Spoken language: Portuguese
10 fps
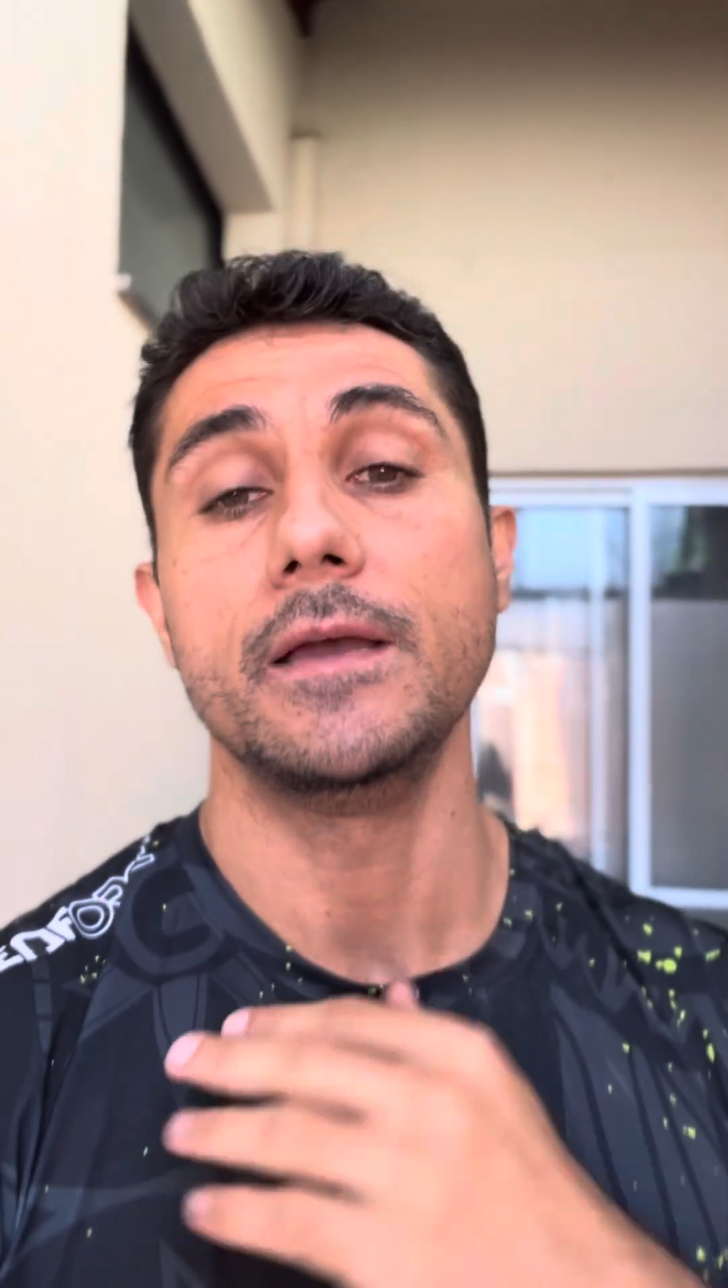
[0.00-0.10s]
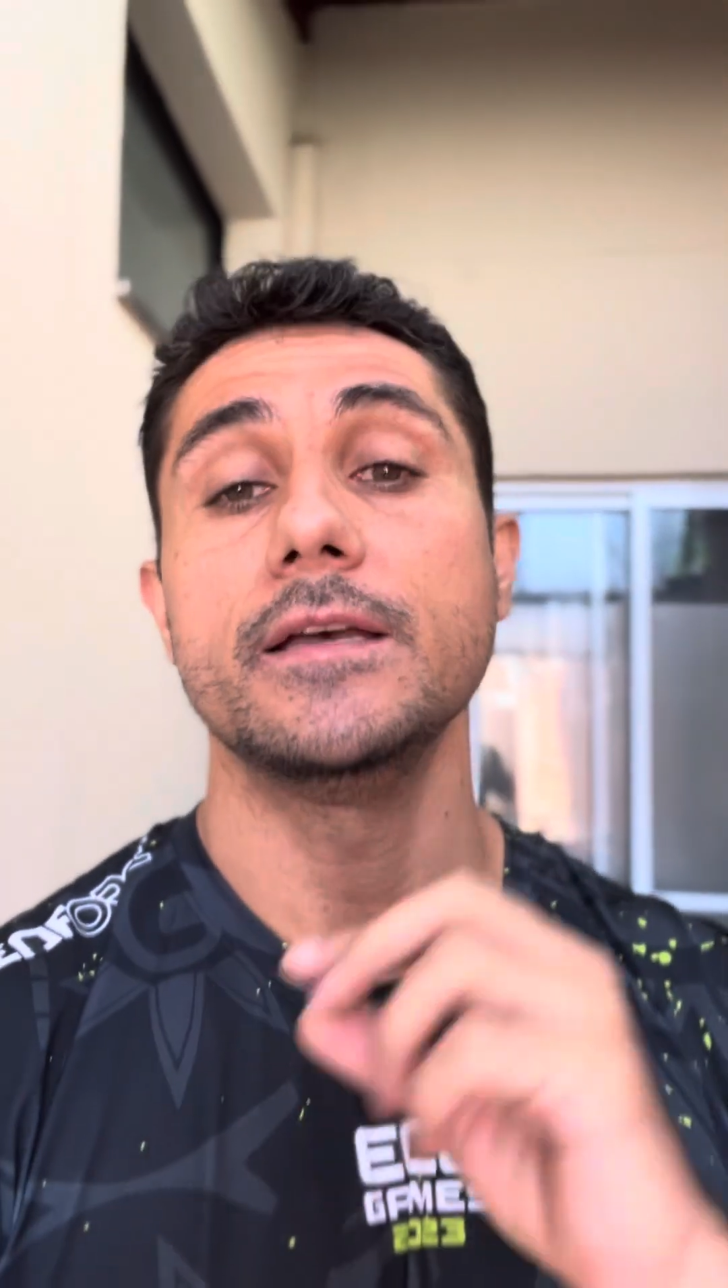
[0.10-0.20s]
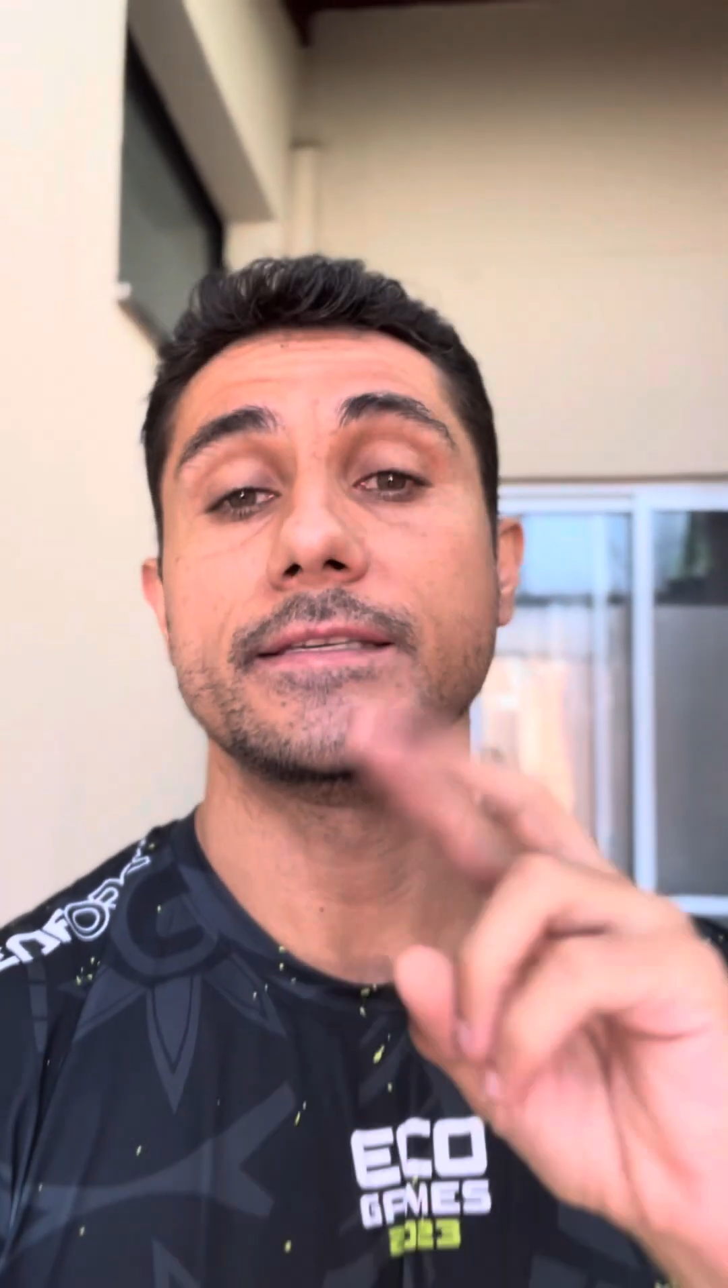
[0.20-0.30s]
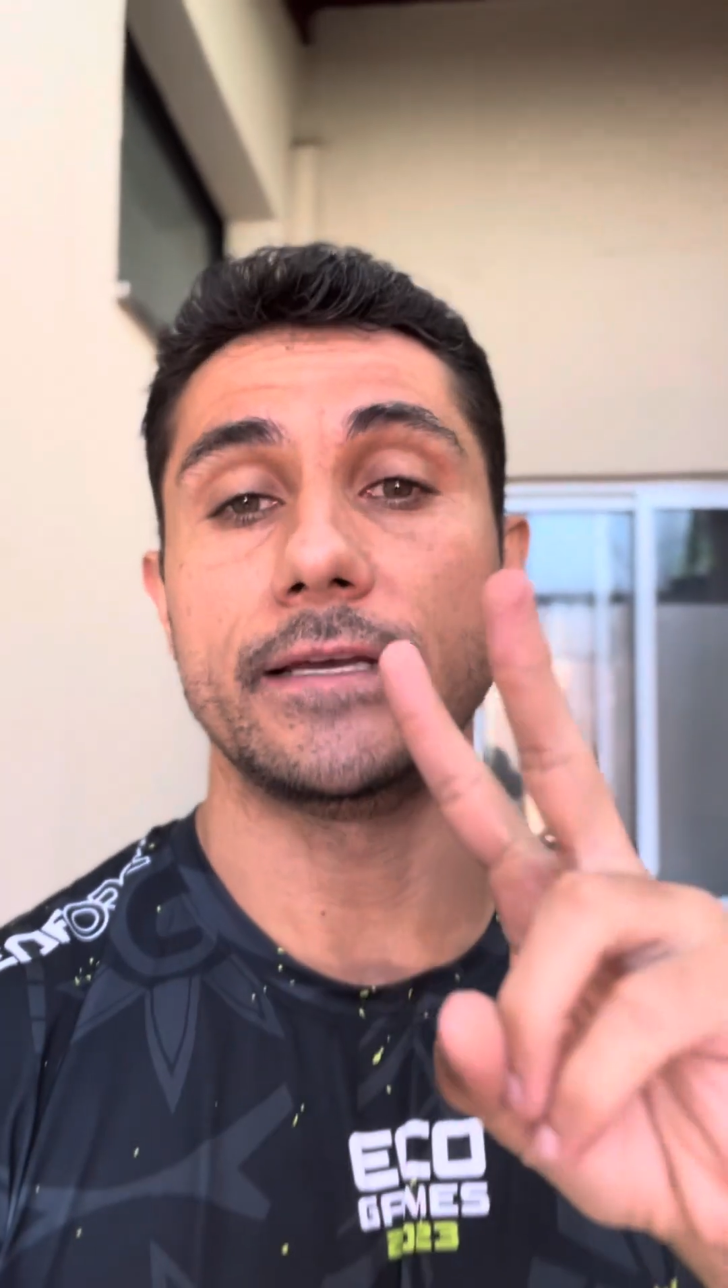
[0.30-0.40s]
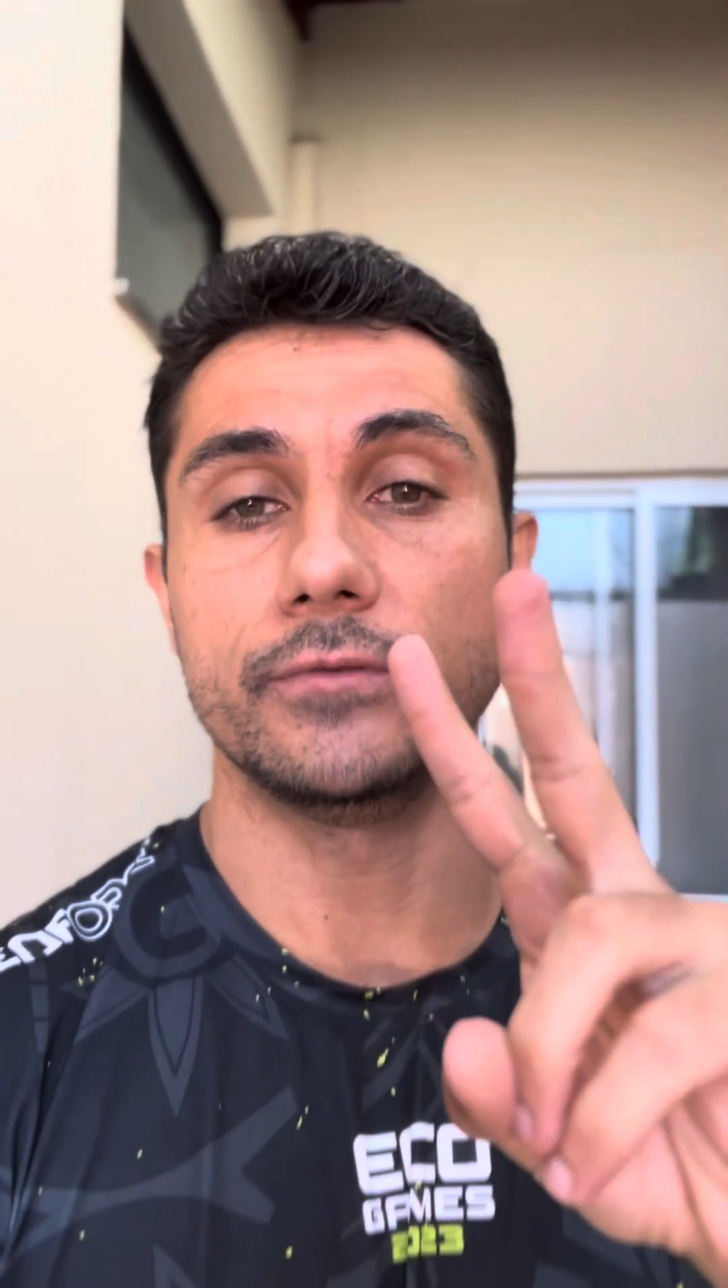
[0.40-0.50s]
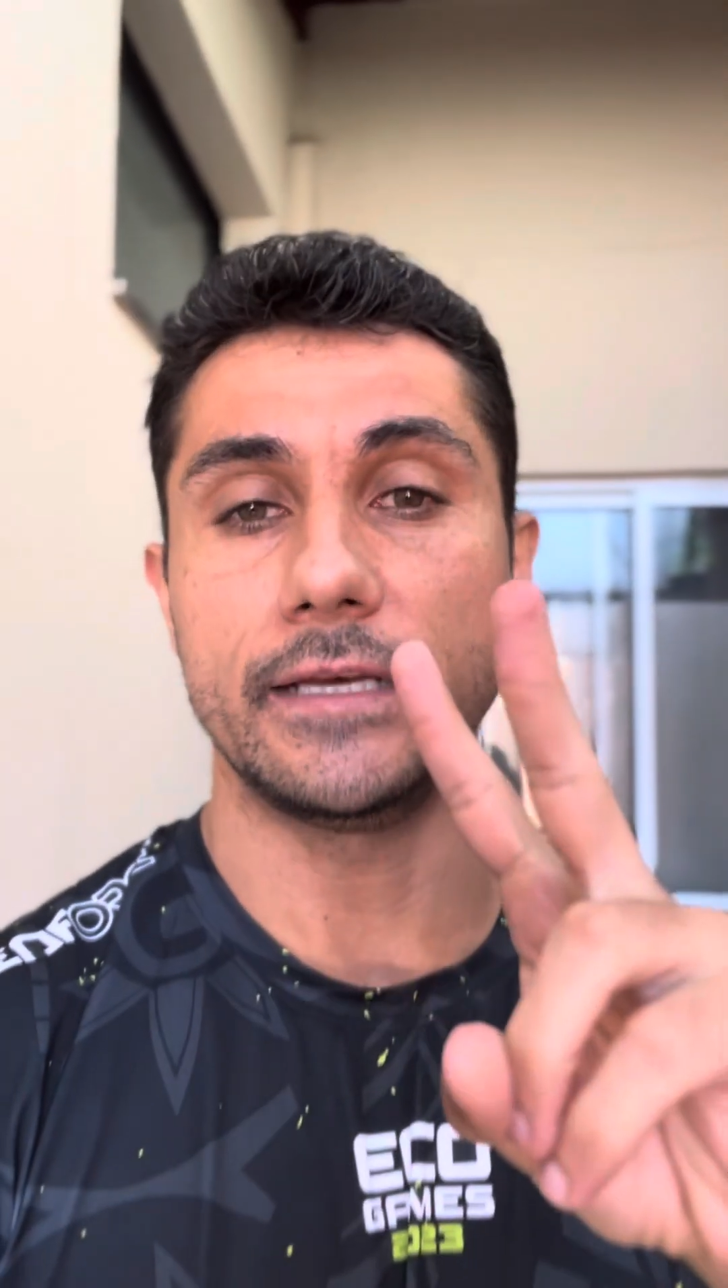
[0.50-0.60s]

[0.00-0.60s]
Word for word: Segunda